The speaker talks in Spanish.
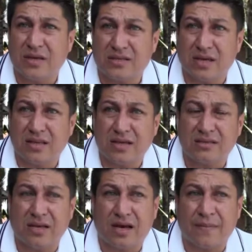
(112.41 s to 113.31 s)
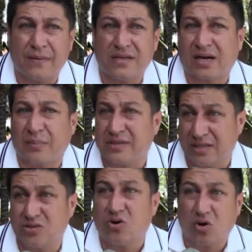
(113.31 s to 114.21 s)
este, de, esta,
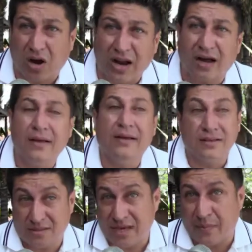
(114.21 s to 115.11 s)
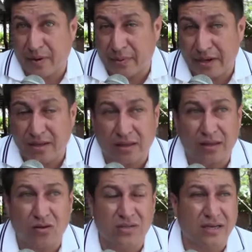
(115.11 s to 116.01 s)
capacitación que ojalá sea
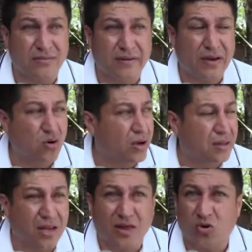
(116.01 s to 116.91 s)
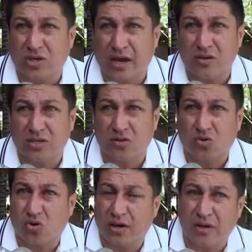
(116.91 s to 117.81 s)
permanente. Yo ya veo que tiene dos años el
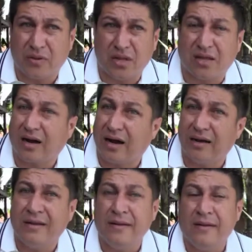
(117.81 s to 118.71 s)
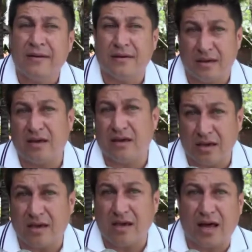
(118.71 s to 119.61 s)
doctor Lenín Mendieta acá
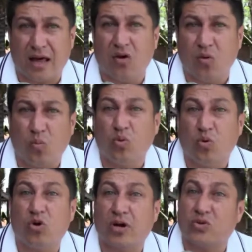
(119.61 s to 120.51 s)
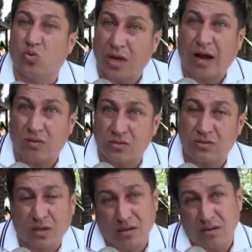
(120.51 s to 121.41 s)
y, ha dado muy buenos
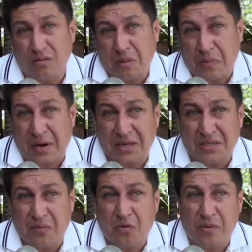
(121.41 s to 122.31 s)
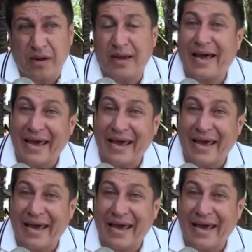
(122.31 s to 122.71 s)
resultados. y me parece muy bien que la